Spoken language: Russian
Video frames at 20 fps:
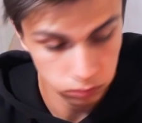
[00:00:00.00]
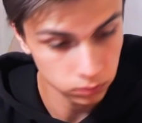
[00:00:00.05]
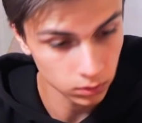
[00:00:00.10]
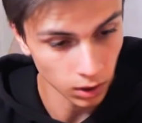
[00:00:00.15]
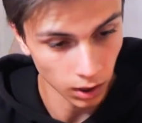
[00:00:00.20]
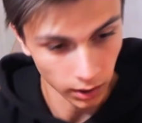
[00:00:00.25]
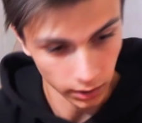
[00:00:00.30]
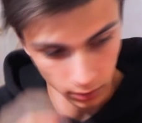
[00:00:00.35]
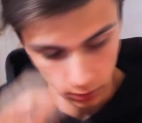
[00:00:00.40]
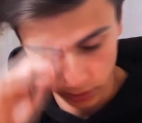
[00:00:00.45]

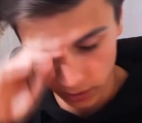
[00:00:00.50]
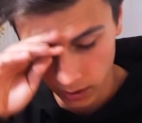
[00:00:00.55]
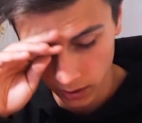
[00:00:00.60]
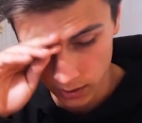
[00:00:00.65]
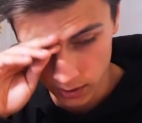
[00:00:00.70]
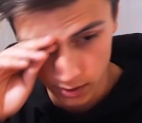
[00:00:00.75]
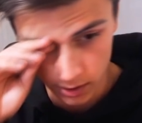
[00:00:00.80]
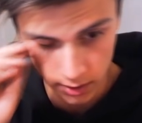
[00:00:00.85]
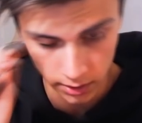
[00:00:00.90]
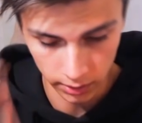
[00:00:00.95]
Так, окей,
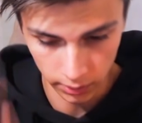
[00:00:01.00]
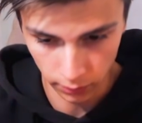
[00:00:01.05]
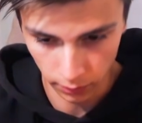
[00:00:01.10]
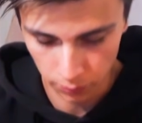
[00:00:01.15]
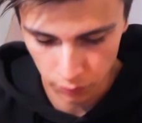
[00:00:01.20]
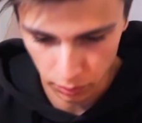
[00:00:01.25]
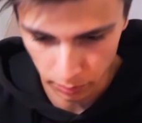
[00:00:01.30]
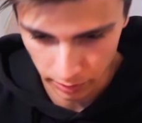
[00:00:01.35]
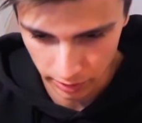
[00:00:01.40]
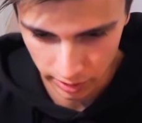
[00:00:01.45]
здесь надо во
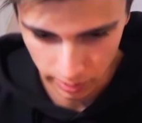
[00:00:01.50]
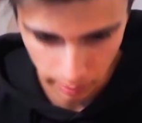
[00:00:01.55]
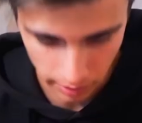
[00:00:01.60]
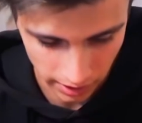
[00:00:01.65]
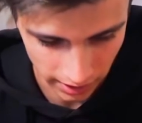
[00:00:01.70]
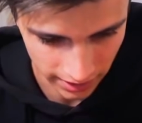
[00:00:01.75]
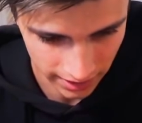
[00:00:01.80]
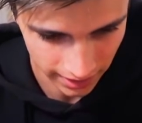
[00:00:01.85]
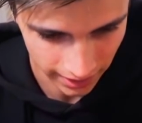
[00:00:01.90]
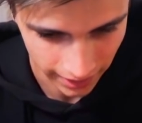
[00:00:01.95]
всем
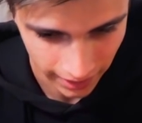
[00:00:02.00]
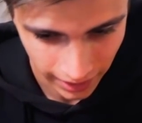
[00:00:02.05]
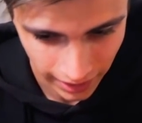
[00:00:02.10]
разобраться.